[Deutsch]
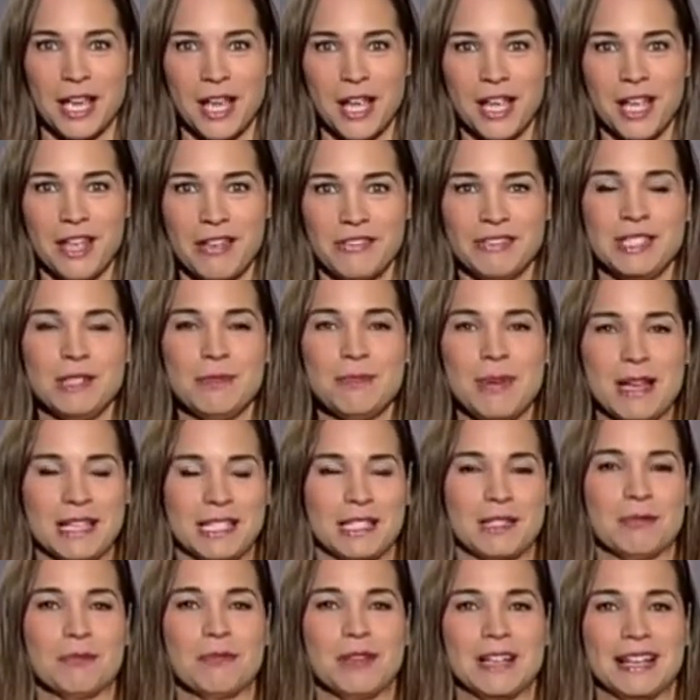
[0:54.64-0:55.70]
wie die
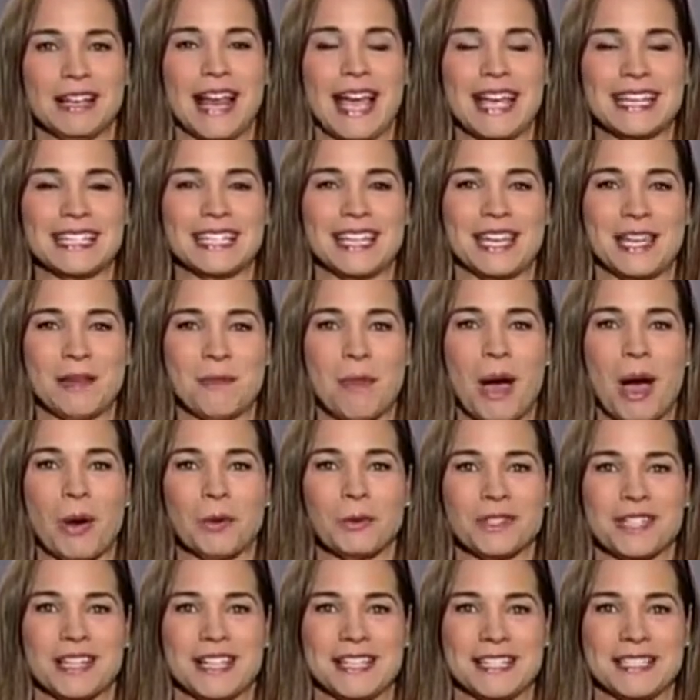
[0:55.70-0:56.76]
besten Begleiter im
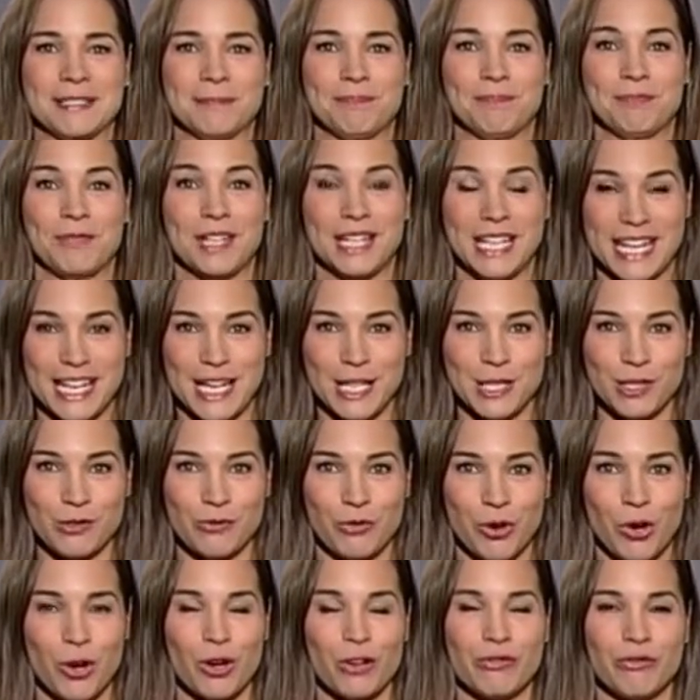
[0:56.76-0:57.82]
Haushalt. In der nächsten
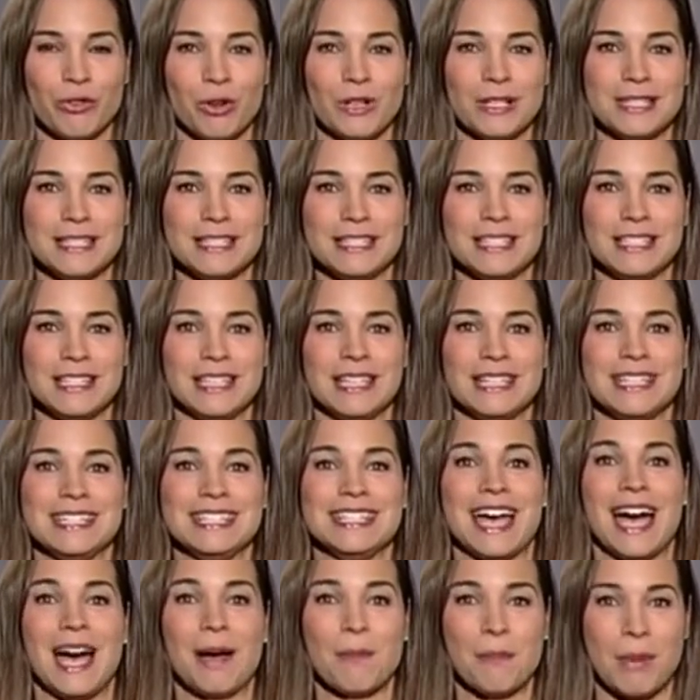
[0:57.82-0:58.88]
Woche wollen sie in
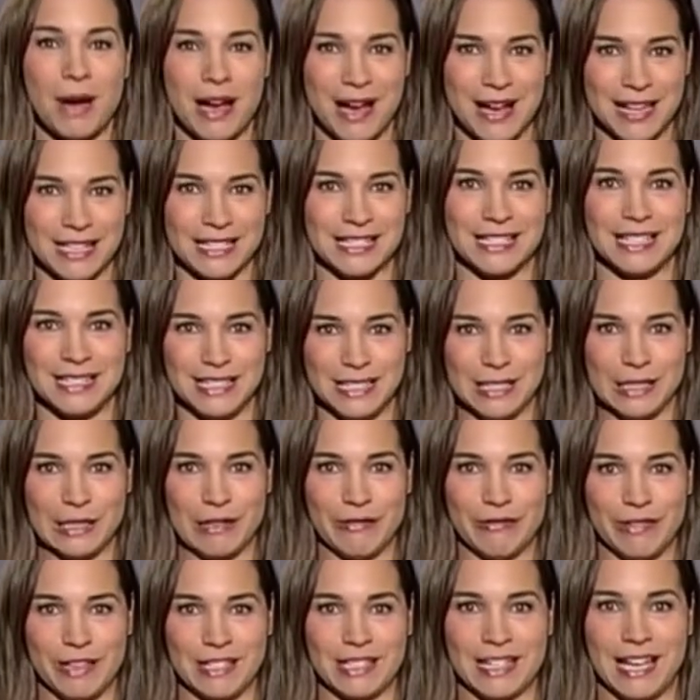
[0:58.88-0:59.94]
Japan den Titel
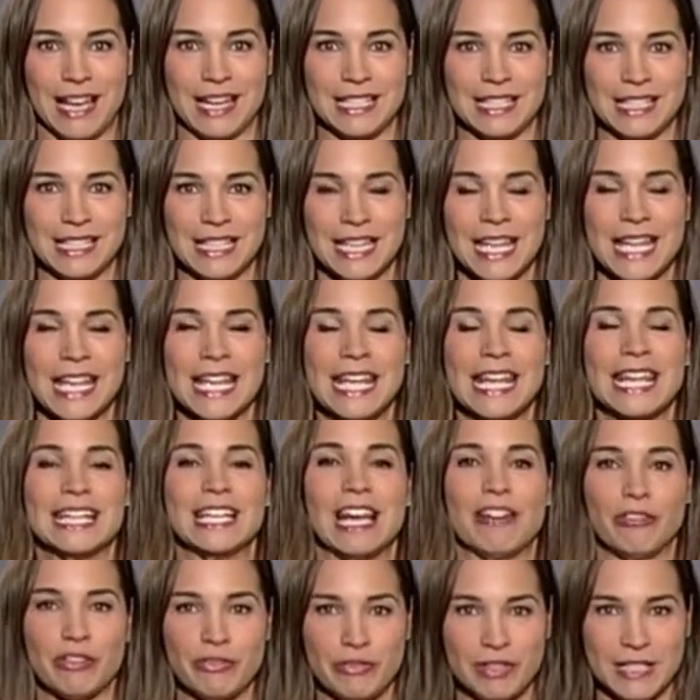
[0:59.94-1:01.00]
verteidigen.
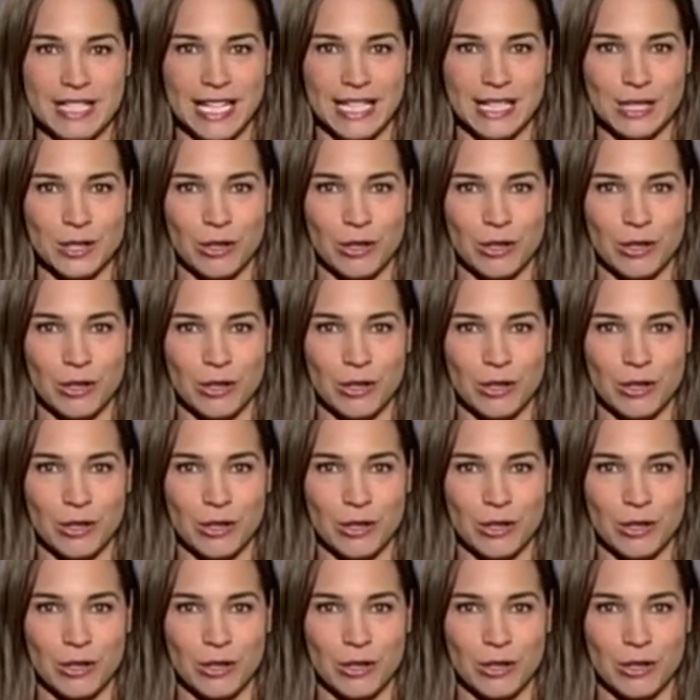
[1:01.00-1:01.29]
Dafür wird jetzt noch